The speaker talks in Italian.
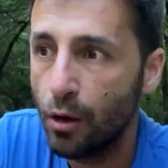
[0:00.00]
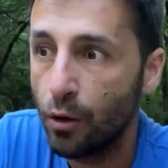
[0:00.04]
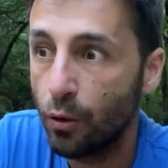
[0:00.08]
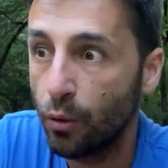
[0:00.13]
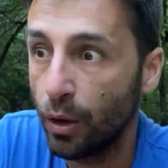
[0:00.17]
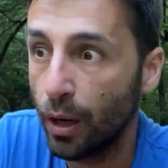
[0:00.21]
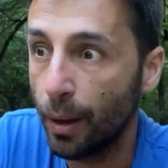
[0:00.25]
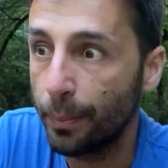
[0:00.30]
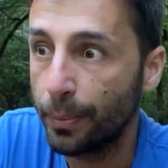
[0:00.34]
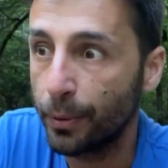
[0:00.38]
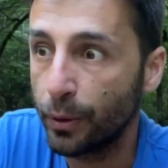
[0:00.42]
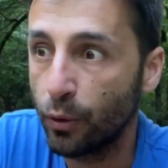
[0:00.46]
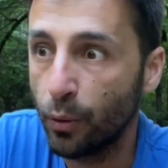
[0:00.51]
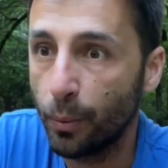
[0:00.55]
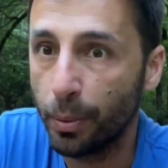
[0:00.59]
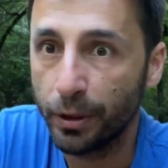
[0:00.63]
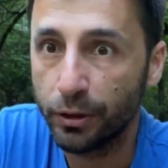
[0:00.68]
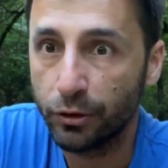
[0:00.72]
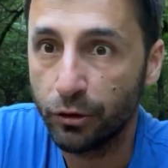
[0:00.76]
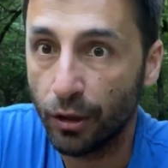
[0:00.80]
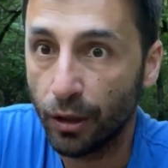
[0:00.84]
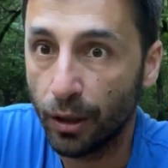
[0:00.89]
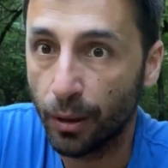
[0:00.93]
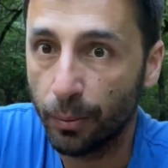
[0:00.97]
quella
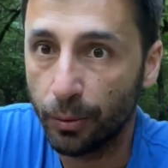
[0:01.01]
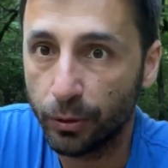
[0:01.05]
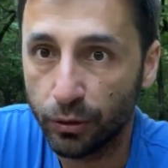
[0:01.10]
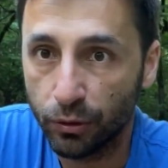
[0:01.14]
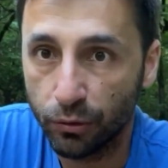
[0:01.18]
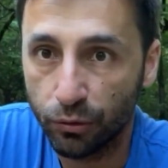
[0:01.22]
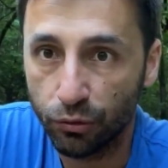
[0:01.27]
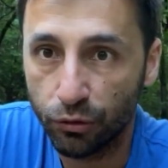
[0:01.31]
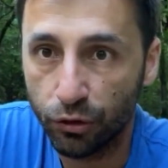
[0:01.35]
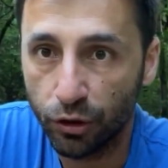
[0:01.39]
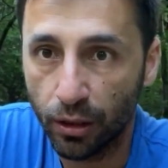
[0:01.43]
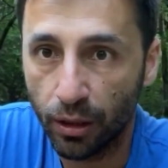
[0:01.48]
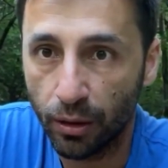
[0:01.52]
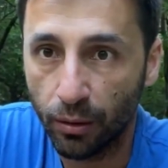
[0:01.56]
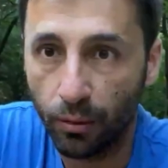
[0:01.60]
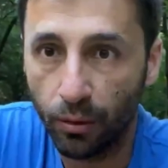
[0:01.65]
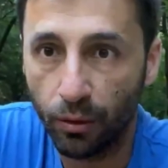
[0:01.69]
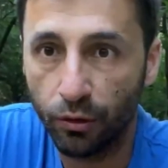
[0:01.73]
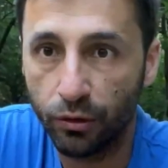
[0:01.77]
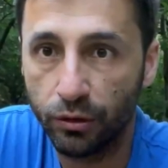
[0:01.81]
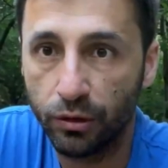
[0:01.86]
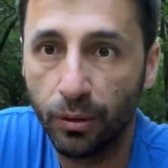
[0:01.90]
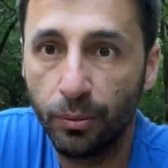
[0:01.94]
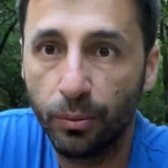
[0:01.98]
preoccupazione che possa succedere
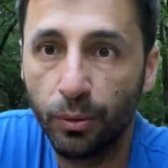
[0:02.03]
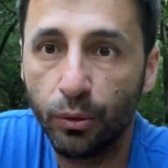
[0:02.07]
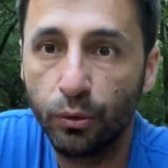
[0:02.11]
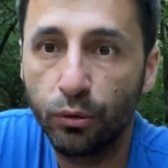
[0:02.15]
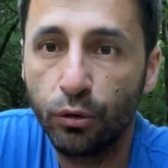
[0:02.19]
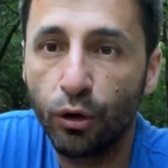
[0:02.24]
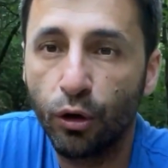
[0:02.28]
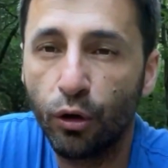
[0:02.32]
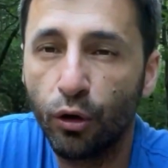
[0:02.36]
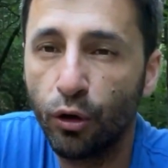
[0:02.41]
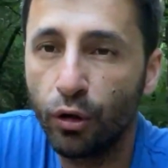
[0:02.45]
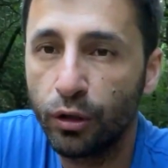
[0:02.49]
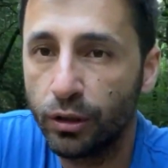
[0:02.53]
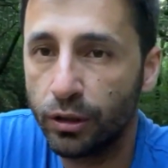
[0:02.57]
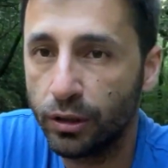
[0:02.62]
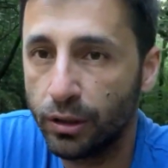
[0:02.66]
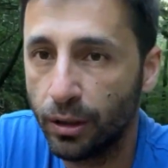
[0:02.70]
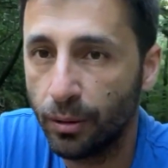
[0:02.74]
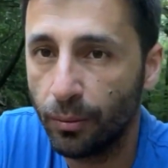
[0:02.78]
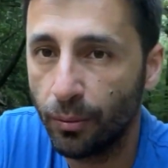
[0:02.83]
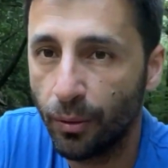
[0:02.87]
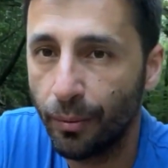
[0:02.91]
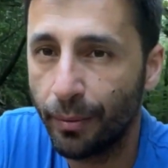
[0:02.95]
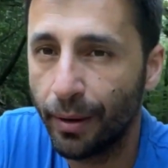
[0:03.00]
qualcosa di brutto,
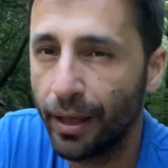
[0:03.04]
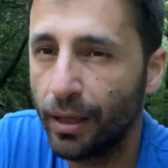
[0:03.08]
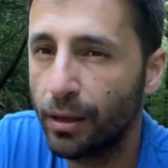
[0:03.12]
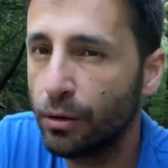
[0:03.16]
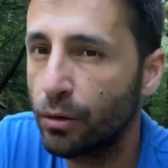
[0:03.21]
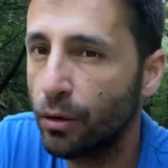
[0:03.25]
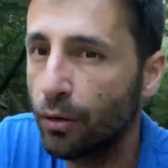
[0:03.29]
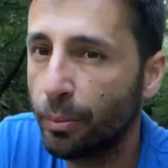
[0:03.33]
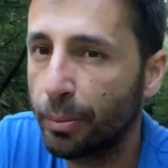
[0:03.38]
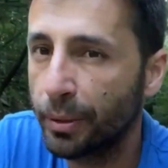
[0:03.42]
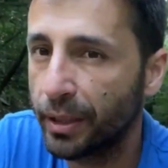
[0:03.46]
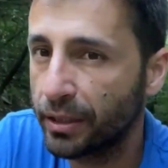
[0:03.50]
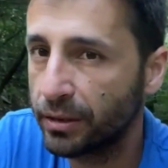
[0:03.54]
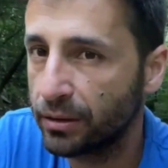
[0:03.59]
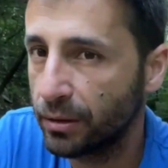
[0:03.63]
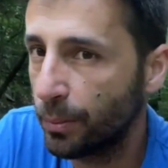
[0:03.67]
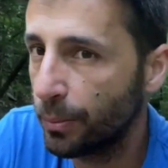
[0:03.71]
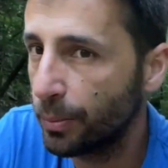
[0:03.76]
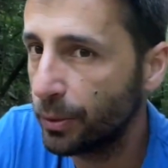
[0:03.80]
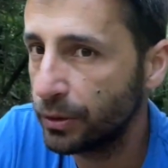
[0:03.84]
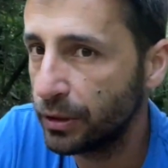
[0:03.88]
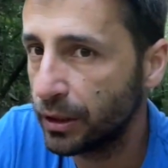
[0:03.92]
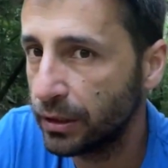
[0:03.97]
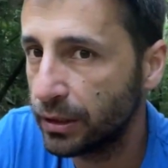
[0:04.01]
goditi il momento, presta
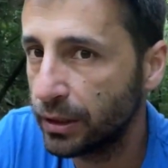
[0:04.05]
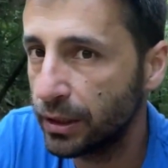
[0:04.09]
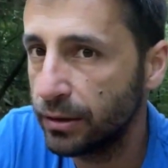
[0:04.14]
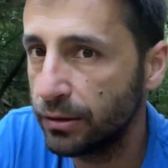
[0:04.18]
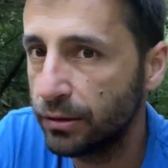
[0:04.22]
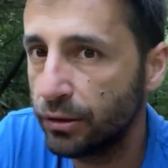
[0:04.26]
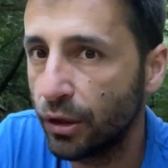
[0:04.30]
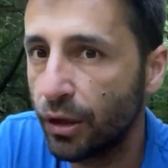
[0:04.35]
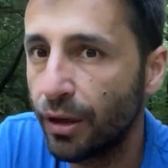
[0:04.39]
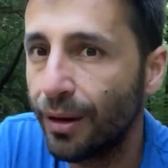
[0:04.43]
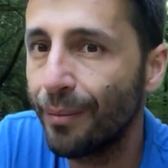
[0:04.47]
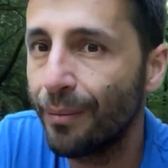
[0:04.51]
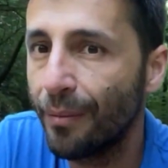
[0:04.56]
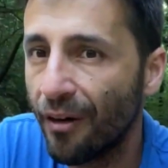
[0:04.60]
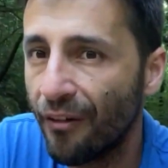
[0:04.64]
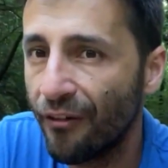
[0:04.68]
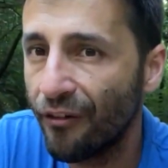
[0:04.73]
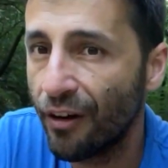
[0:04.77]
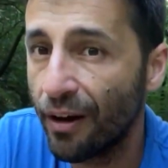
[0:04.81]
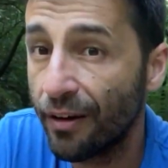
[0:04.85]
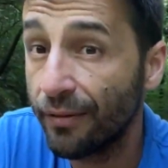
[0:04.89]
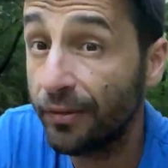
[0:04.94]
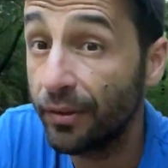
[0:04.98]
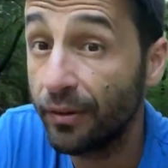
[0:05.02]
un po' di attenzione, ma
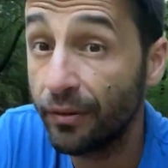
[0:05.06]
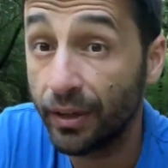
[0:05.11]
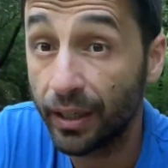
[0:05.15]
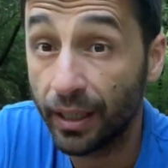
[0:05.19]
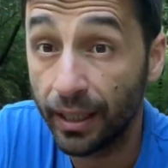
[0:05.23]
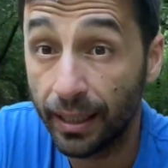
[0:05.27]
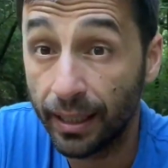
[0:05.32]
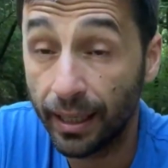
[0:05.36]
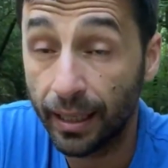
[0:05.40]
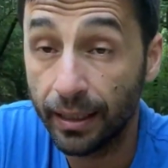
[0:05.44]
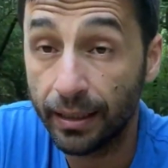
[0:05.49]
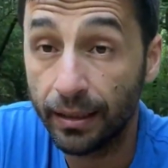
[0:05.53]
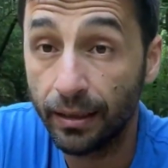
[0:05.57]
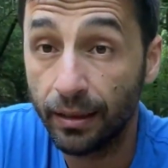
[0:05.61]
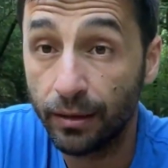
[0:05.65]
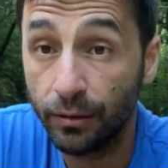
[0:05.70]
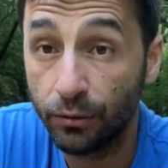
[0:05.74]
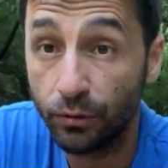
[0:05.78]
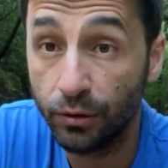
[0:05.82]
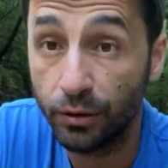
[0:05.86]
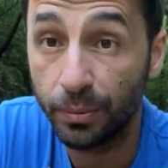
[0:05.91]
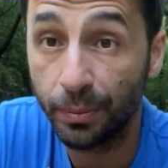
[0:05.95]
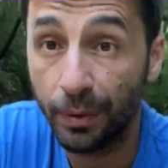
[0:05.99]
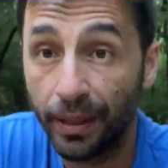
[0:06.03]
fai vivere il cane le
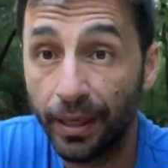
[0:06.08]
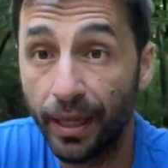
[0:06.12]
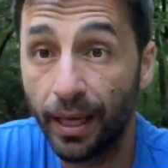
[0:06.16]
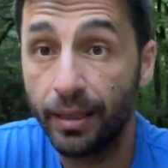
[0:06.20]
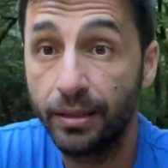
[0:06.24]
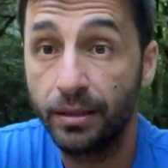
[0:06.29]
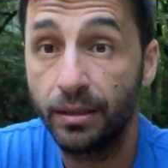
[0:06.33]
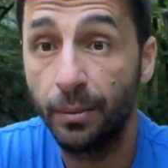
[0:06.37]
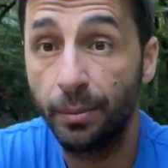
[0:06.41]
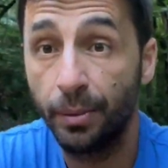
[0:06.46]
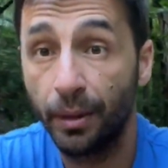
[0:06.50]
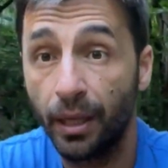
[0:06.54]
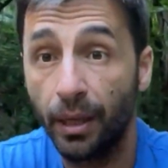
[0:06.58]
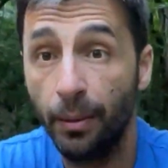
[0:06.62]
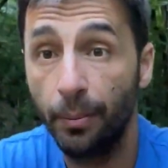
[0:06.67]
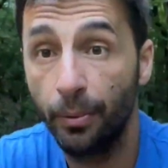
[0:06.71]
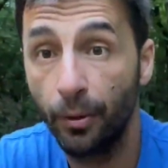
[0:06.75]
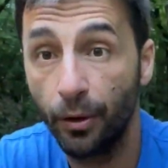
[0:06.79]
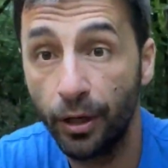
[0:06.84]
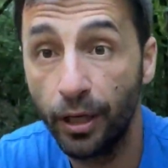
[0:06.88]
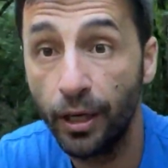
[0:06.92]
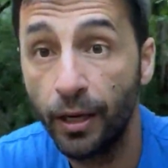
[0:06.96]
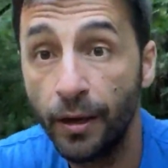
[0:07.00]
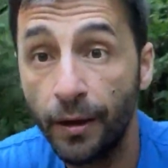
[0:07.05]
esperienze, perché
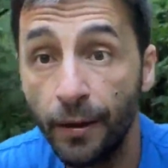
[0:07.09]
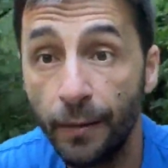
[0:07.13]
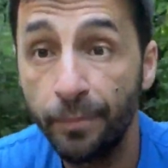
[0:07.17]
poi